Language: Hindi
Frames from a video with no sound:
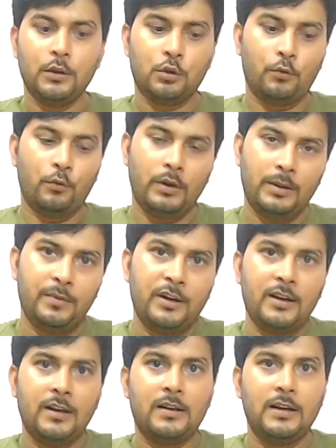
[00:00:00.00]
तो वो
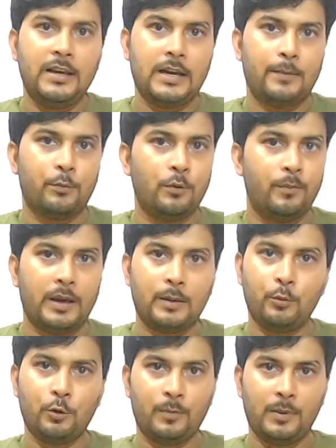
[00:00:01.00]
इमीडिएटली आपको
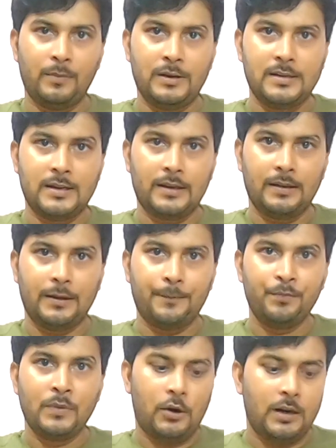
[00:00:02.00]
मैकबुक में मिल जाएगी
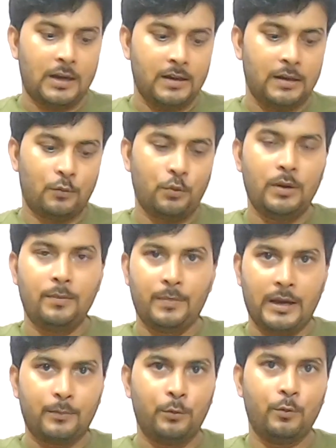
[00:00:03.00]
और अगर कोई
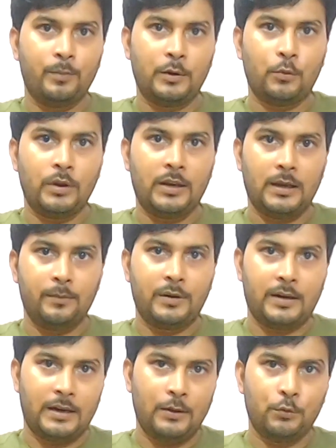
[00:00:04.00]
मैकबुक में कोई काम
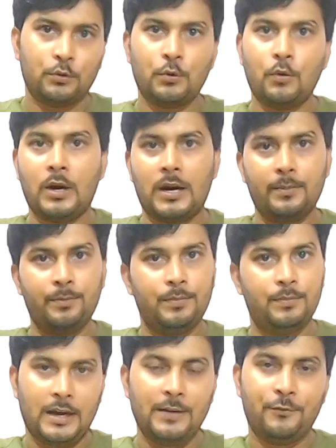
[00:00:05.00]
कर रहे हैं उसको
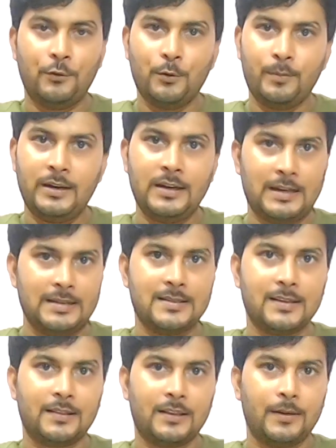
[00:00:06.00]
आप आईफोन में डाल
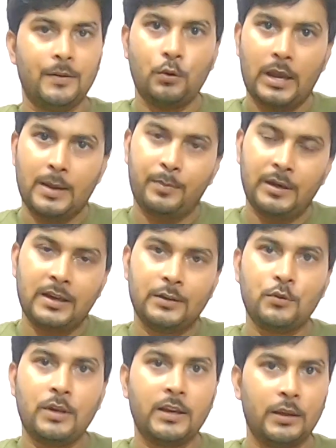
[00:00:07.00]
सकते हैं तो एप्पल का
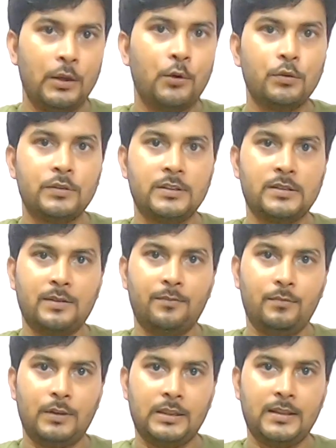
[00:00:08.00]
जो एक इकोसिस्टम
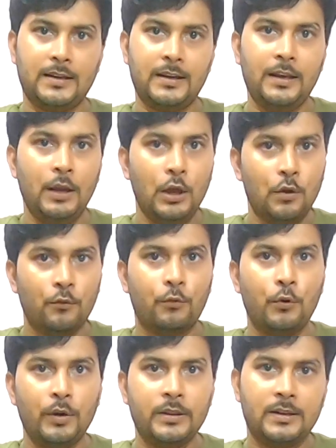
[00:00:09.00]
बनता है
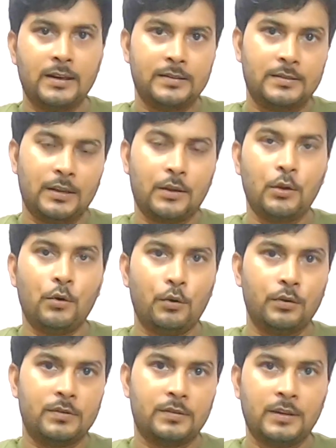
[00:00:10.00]
वो इतना
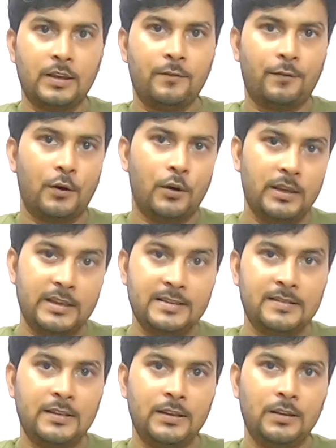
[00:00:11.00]
सिक्योर सेफ और
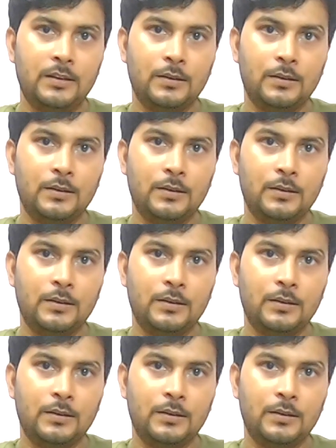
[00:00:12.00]
इजी